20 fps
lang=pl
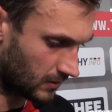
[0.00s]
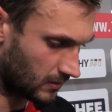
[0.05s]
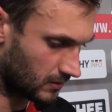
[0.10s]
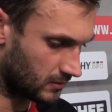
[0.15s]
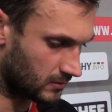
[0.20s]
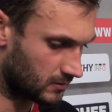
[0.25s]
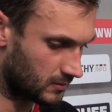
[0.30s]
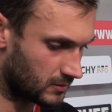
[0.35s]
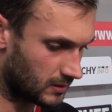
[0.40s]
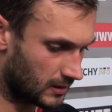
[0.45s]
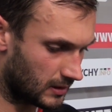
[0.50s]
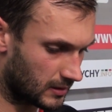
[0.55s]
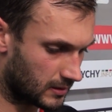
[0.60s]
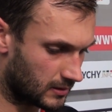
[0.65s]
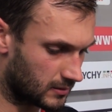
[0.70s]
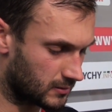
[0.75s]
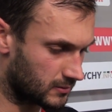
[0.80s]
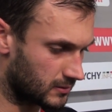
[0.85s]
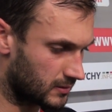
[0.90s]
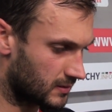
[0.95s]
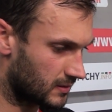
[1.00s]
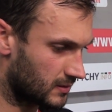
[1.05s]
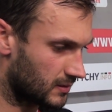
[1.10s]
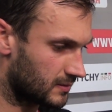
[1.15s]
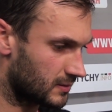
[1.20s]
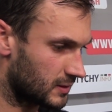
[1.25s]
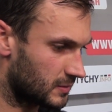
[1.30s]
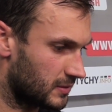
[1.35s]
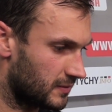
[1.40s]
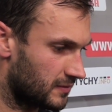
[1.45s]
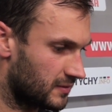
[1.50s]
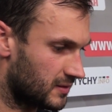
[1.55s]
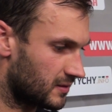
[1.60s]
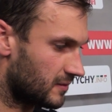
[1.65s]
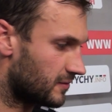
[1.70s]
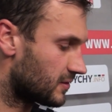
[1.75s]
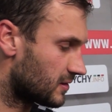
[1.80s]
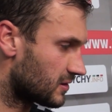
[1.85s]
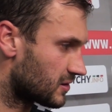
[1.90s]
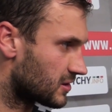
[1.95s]
Mm, no tak, kondycyjnie jesteśmy,
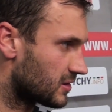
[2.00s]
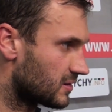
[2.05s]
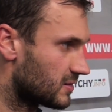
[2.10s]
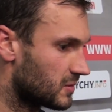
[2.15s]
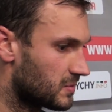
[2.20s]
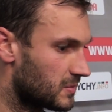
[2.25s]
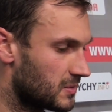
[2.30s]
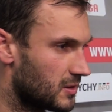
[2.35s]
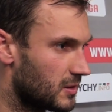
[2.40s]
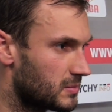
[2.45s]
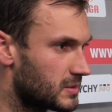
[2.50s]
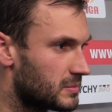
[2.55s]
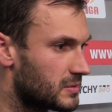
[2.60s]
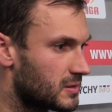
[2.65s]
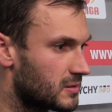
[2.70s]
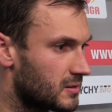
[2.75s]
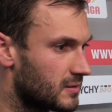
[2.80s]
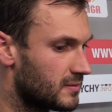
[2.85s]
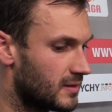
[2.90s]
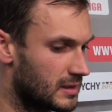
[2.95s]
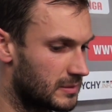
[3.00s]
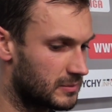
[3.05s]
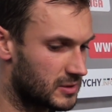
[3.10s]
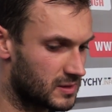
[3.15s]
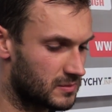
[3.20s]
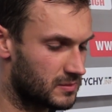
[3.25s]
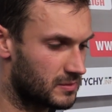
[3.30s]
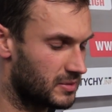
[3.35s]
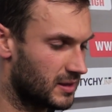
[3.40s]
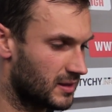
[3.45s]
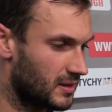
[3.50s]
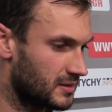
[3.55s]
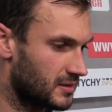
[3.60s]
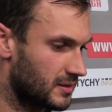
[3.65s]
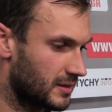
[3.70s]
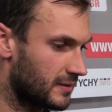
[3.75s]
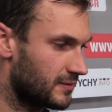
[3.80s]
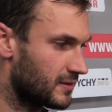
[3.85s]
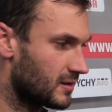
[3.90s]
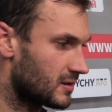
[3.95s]
fizycznie jesteśmy dobrze przygotowani, możemy biegać,
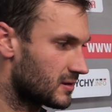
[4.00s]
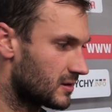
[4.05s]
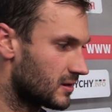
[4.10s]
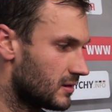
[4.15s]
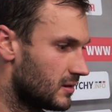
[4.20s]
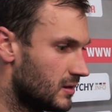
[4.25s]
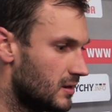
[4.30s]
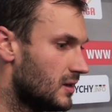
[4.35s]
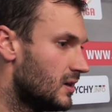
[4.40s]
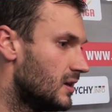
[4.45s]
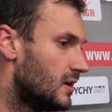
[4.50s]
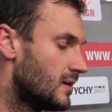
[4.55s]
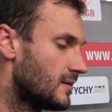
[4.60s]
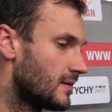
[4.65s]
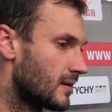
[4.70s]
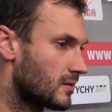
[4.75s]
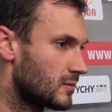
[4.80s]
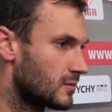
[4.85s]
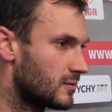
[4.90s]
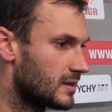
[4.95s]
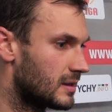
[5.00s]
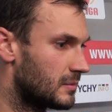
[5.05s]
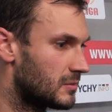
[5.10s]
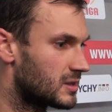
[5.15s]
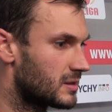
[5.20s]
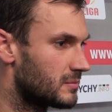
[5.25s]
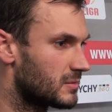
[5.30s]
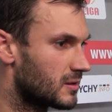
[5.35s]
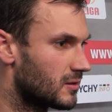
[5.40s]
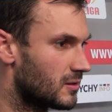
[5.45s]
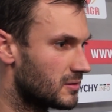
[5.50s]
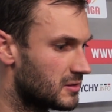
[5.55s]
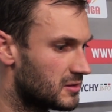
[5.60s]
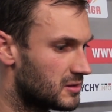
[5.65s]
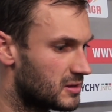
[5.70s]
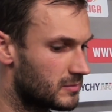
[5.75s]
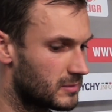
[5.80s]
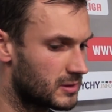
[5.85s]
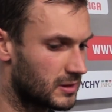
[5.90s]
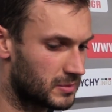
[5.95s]
tak jak widać, że te końcówki możemy
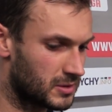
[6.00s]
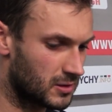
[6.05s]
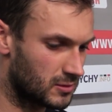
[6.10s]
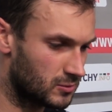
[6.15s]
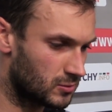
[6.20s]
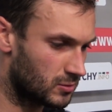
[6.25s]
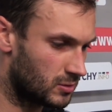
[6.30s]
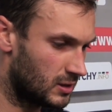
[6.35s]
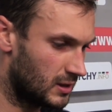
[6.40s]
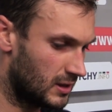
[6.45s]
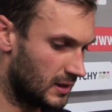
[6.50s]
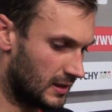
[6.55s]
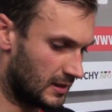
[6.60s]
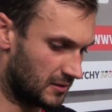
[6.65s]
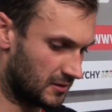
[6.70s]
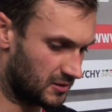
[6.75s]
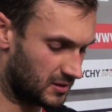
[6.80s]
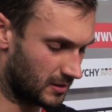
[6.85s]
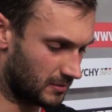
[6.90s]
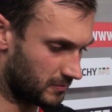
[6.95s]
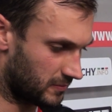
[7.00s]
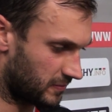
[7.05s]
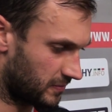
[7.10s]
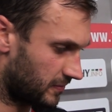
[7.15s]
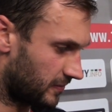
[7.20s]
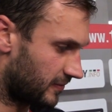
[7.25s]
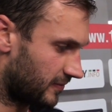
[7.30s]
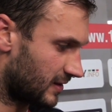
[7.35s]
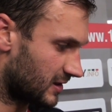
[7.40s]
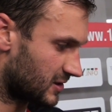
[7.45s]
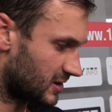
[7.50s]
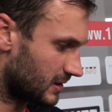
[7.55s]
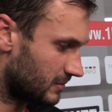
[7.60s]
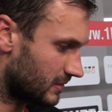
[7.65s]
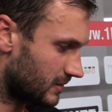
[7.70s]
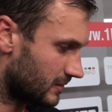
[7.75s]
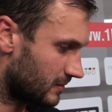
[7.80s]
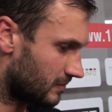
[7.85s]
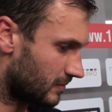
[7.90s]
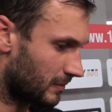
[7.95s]
gonić, idziemy do przodu, gdzieś tam
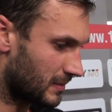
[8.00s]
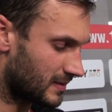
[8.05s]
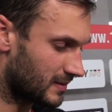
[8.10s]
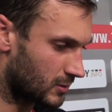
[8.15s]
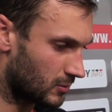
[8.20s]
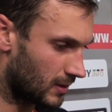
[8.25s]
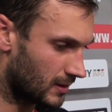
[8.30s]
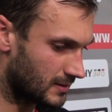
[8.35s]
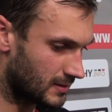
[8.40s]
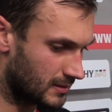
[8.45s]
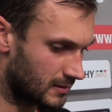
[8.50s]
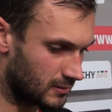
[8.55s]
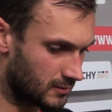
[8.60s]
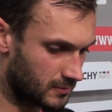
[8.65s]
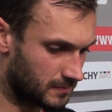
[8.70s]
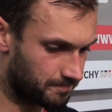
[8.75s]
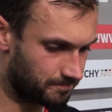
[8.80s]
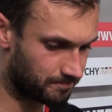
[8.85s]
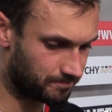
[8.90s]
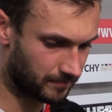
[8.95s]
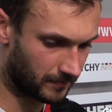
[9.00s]
walczymy, mamy sytuację, no